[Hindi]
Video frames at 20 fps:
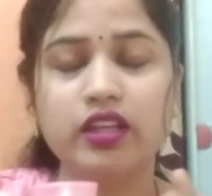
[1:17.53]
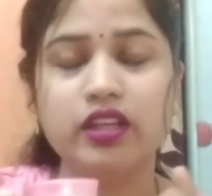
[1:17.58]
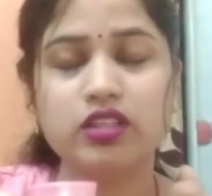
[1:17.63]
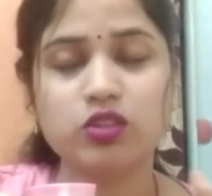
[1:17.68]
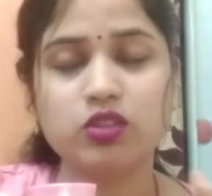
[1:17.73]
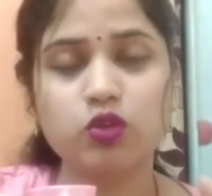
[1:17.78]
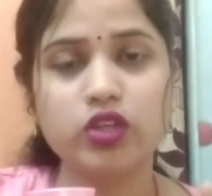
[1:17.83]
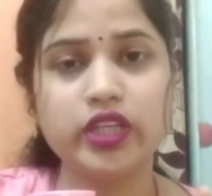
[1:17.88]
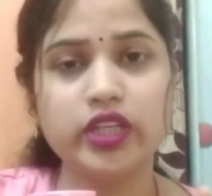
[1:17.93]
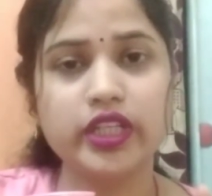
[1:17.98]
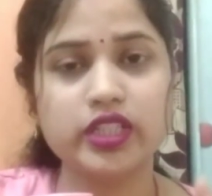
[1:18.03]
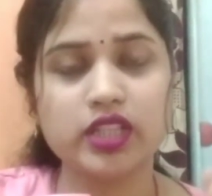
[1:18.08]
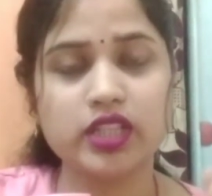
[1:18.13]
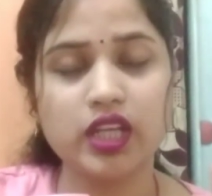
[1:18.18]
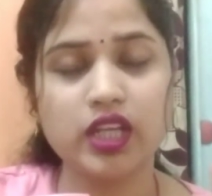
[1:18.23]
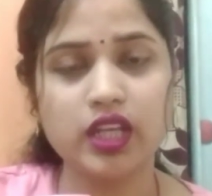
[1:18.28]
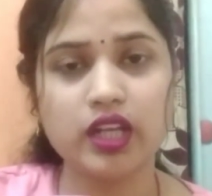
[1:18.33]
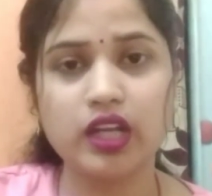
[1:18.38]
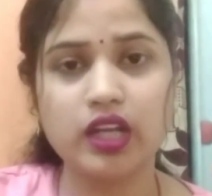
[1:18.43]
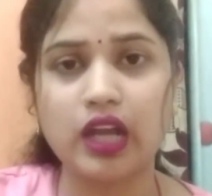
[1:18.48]
इसको
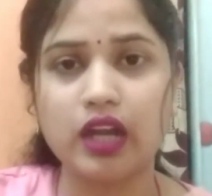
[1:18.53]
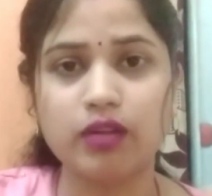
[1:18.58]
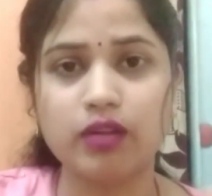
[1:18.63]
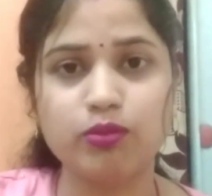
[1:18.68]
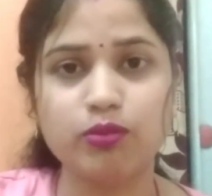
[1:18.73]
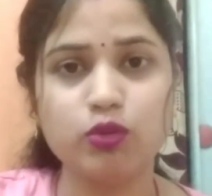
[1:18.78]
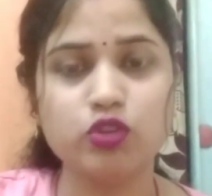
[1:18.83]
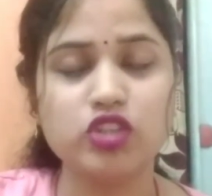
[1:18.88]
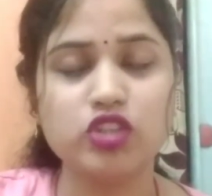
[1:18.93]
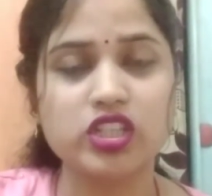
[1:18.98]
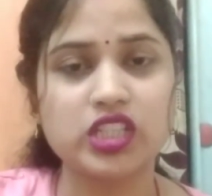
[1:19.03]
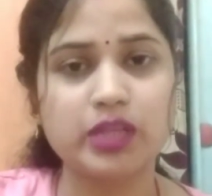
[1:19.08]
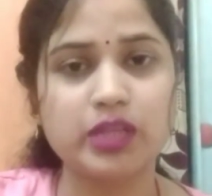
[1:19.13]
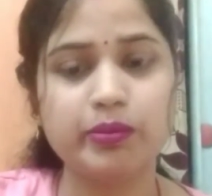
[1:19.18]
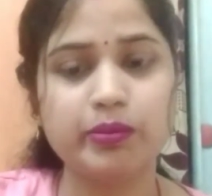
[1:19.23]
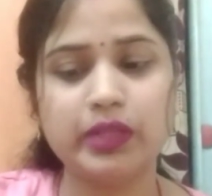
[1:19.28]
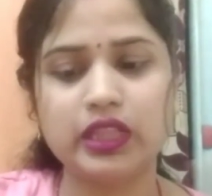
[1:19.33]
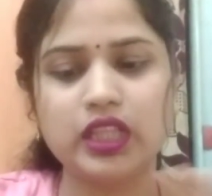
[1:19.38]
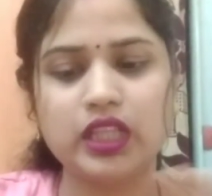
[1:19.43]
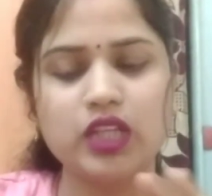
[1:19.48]
इसका एक कार्डबुक जैसा
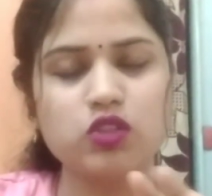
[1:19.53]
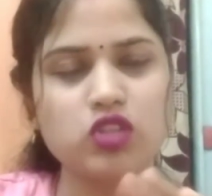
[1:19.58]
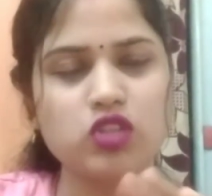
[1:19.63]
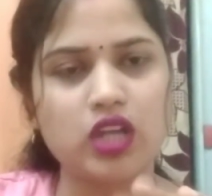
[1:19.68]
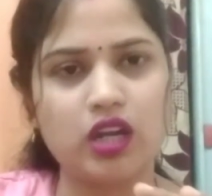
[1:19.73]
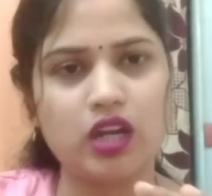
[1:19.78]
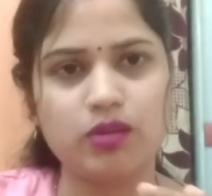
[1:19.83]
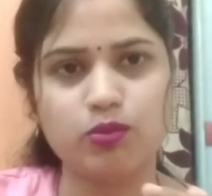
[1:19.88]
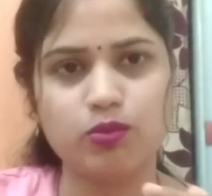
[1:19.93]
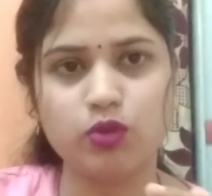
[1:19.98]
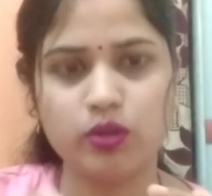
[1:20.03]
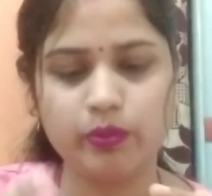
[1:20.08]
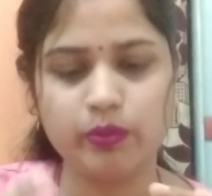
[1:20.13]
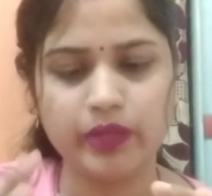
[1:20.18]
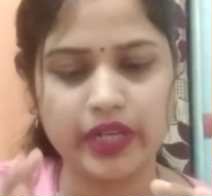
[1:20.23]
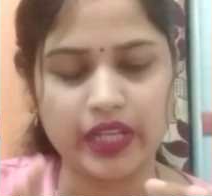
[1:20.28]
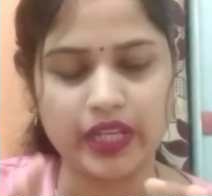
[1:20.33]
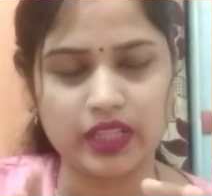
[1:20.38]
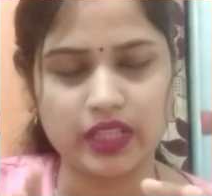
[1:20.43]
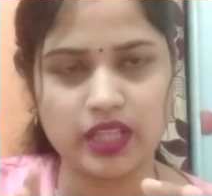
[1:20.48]
मिलता है उस कार्डबुक
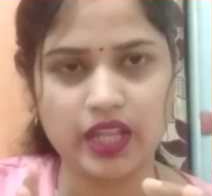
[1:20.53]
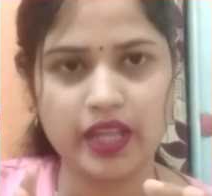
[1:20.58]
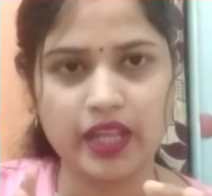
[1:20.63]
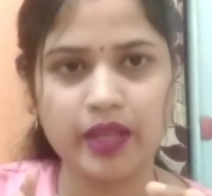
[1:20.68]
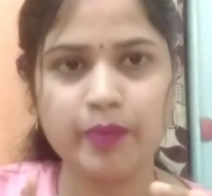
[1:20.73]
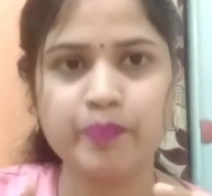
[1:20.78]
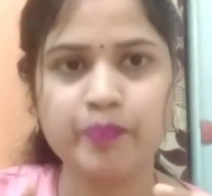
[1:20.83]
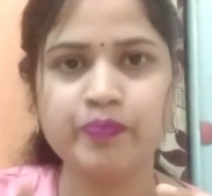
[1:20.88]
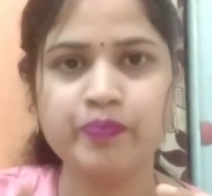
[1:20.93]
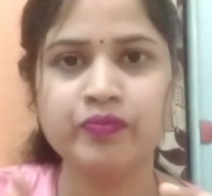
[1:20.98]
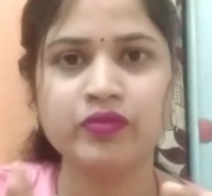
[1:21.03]
में रहता है